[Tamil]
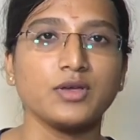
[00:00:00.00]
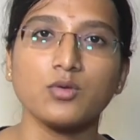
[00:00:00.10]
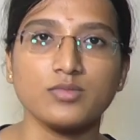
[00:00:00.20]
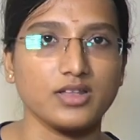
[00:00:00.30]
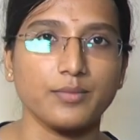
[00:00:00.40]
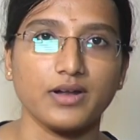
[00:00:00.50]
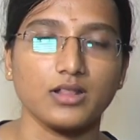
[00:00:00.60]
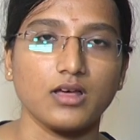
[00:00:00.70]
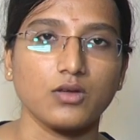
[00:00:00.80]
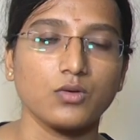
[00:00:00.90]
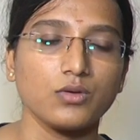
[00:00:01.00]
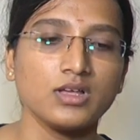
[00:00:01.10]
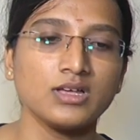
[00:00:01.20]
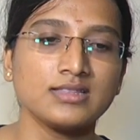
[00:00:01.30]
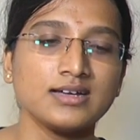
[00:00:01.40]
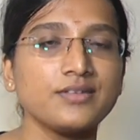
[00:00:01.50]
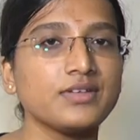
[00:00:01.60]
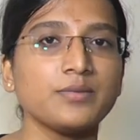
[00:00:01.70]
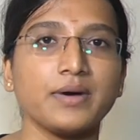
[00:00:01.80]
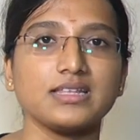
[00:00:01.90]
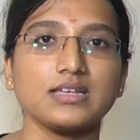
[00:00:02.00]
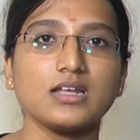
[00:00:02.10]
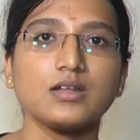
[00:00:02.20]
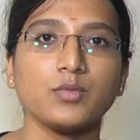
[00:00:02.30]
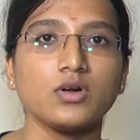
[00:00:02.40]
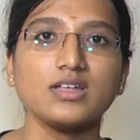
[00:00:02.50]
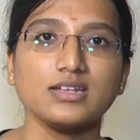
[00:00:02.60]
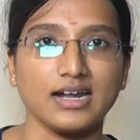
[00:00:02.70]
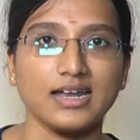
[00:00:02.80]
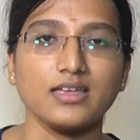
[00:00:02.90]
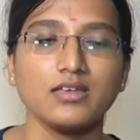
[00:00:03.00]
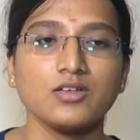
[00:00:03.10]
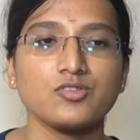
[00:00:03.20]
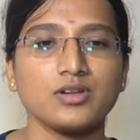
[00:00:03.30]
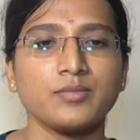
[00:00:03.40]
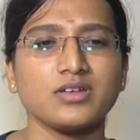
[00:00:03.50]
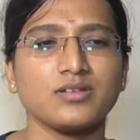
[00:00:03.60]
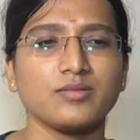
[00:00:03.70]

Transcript: மிகவும் சிறப்பானதாக இருக்கும் தேர்ட் வந்து பார்த்திங்கன்னா நம்மளோட நடை ஸோ நம்ம